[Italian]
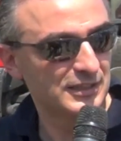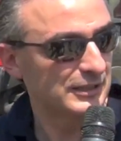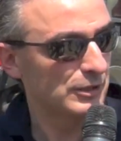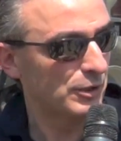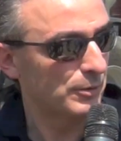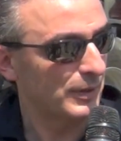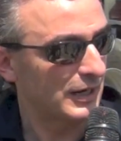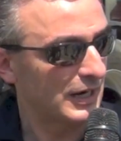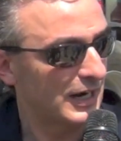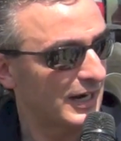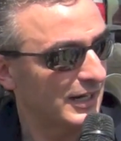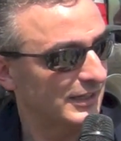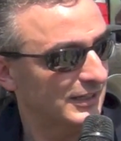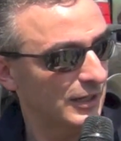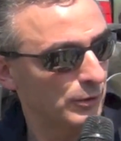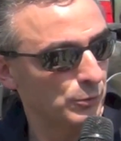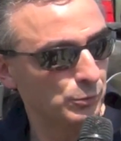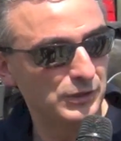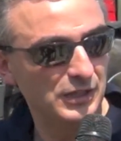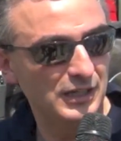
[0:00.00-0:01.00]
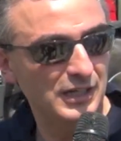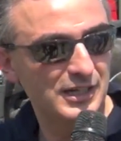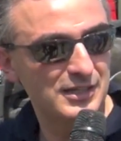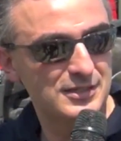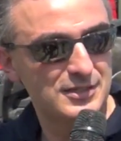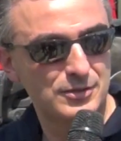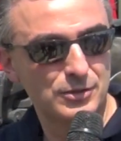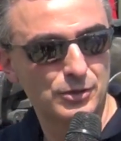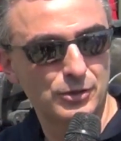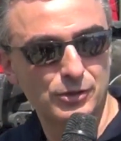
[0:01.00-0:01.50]
sentiamo parlare
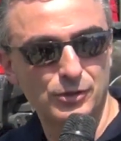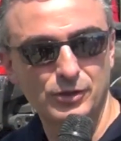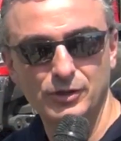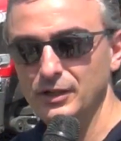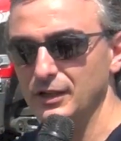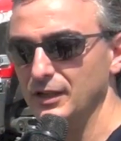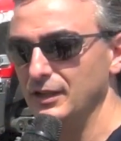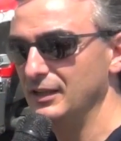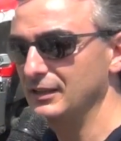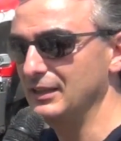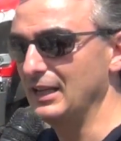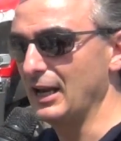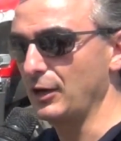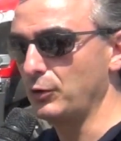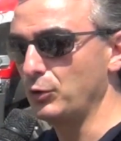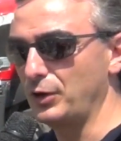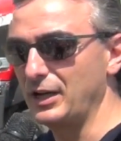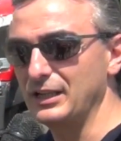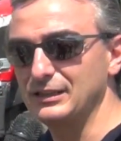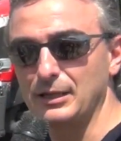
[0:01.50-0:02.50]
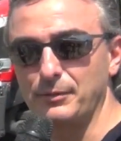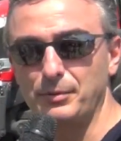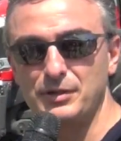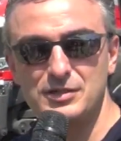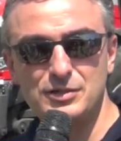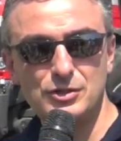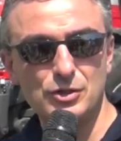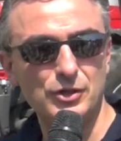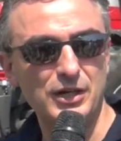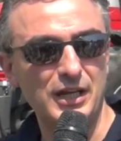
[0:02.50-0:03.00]
dell'utilizzo della corretta
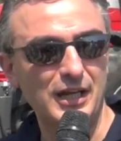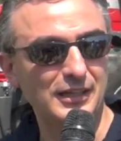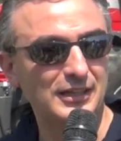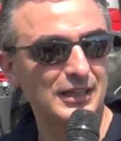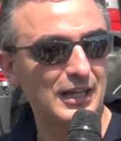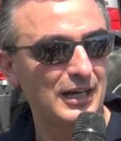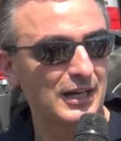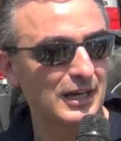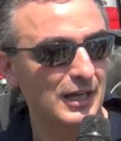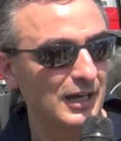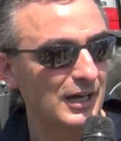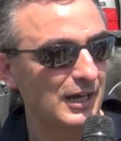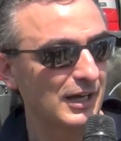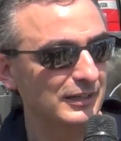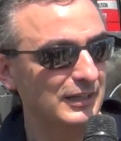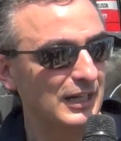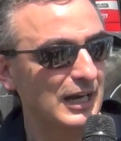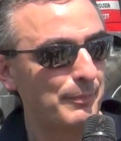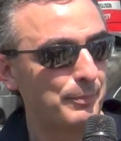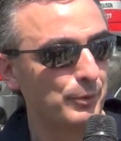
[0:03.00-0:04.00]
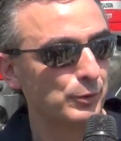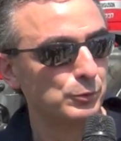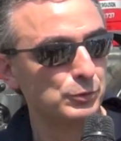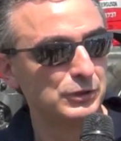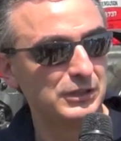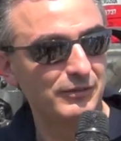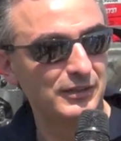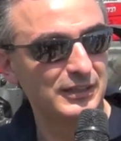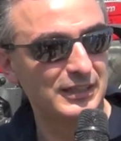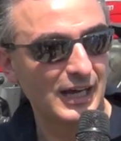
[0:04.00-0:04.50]
pressione e della, della
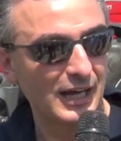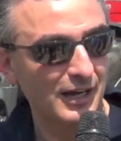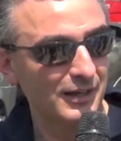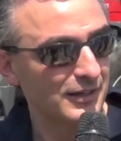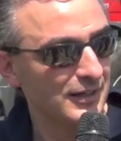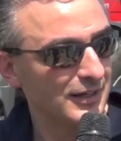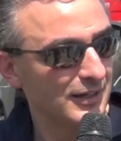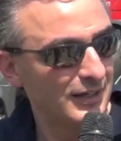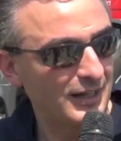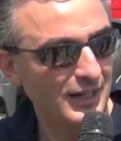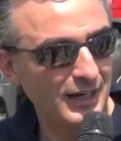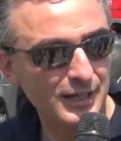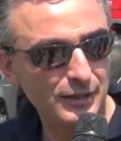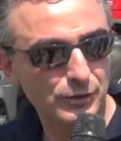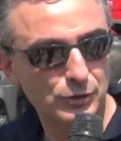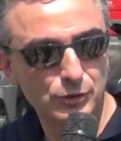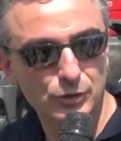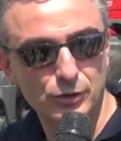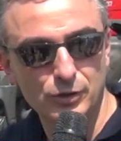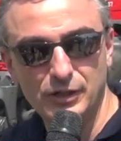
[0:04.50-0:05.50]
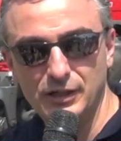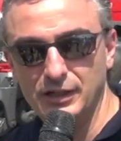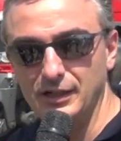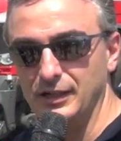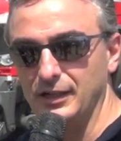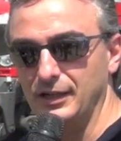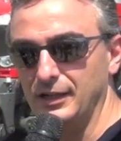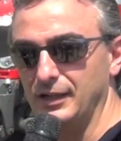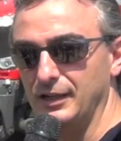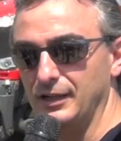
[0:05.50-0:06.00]
produttività Credo
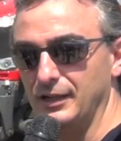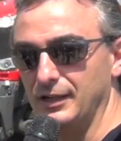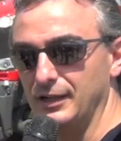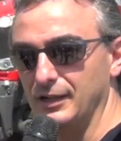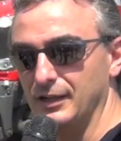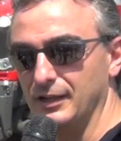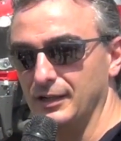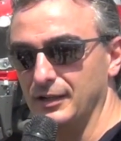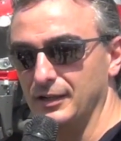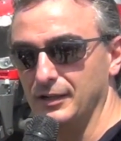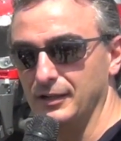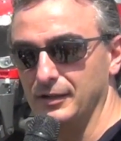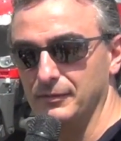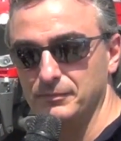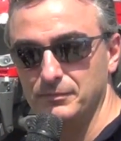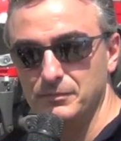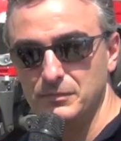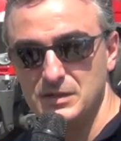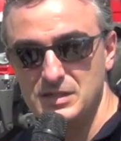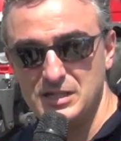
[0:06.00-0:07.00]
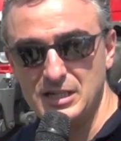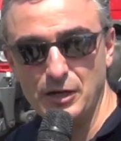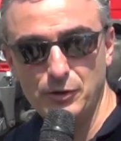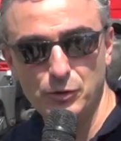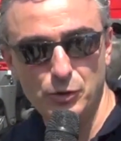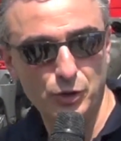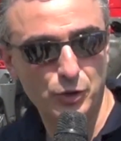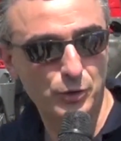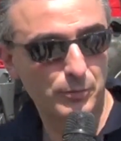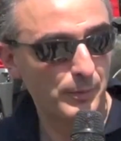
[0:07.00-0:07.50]
eh, sia
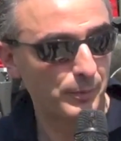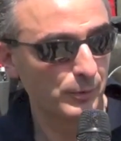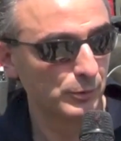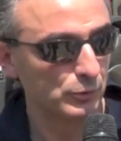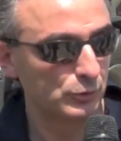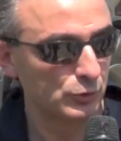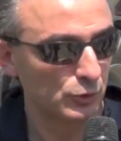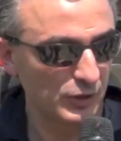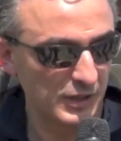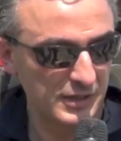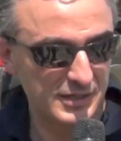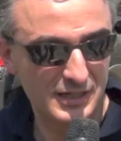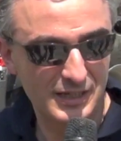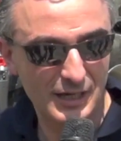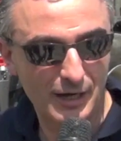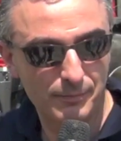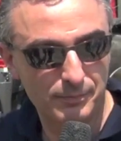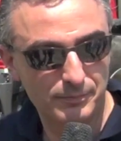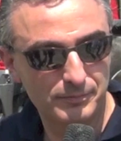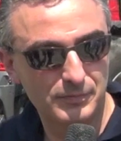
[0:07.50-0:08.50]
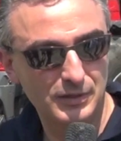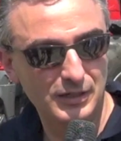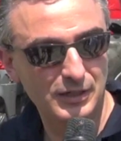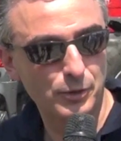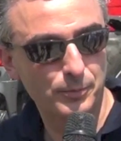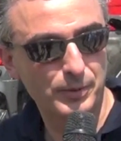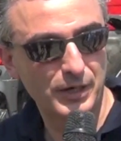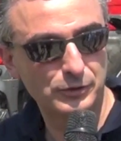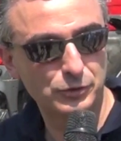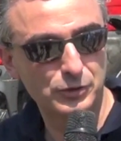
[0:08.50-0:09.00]
noi come produttori, sia
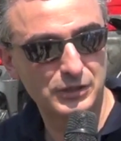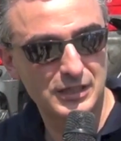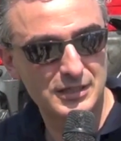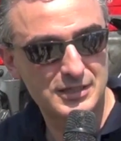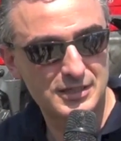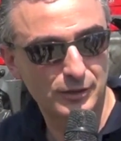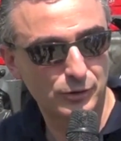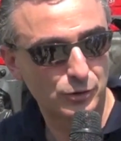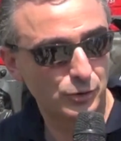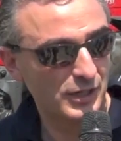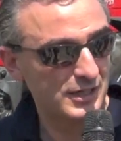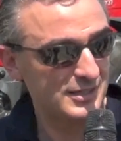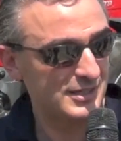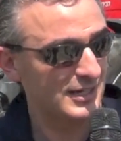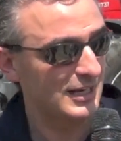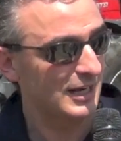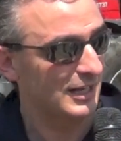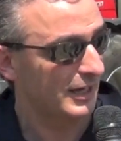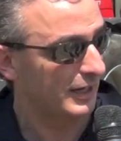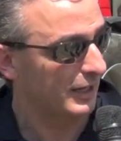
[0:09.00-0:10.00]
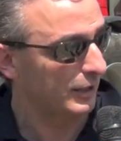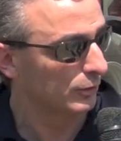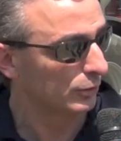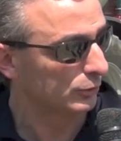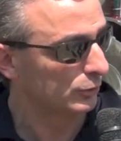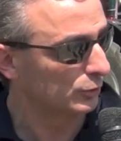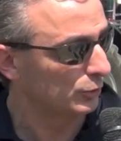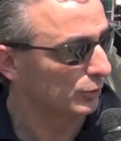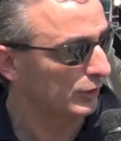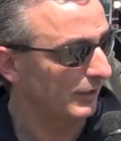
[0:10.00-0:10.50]
gli operatori del settore, sia gli
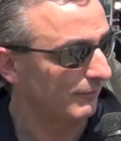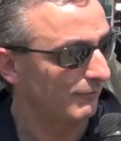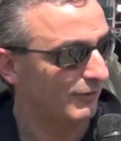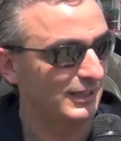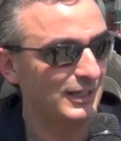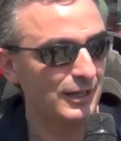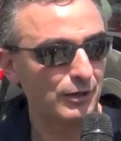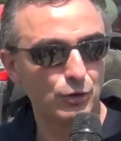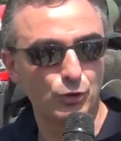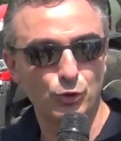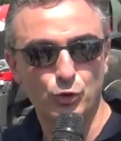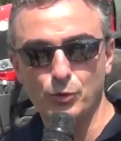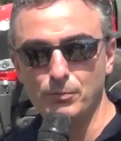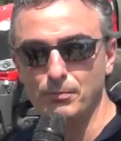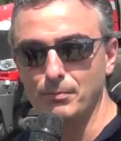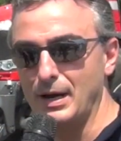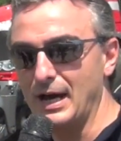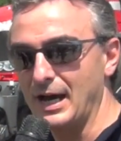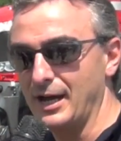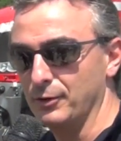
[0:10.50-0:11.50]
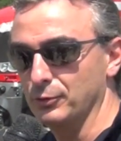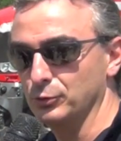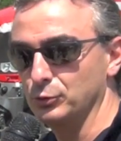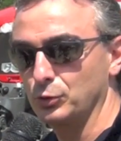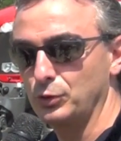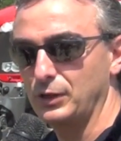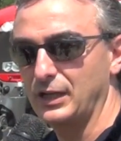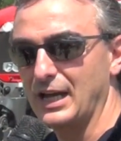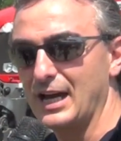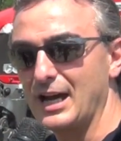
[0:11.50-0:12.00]
agricoltori, vederlo con mano,
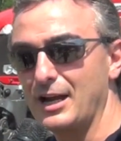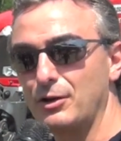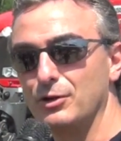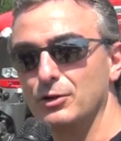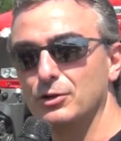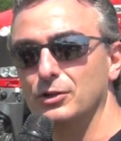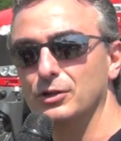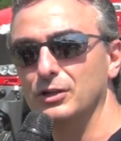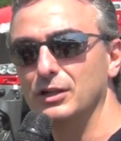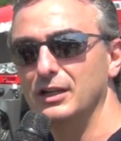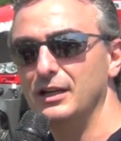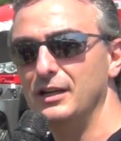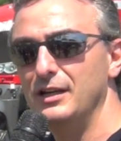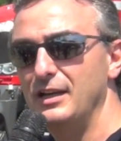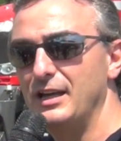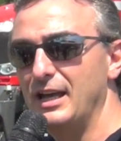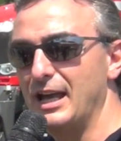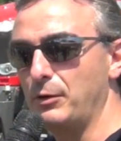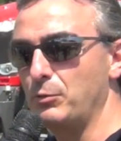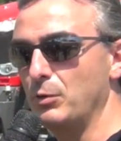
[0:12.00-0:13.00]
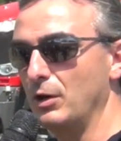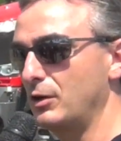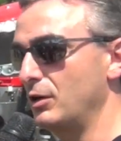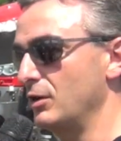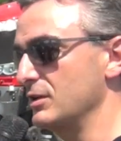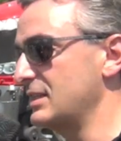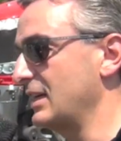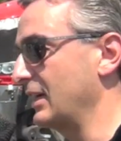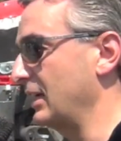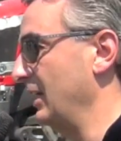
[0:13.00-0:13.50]
toccarlo è
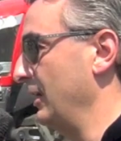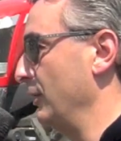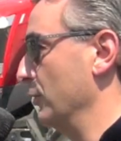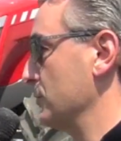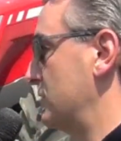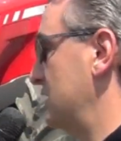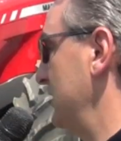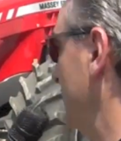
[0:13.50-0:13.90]
qualcosa che non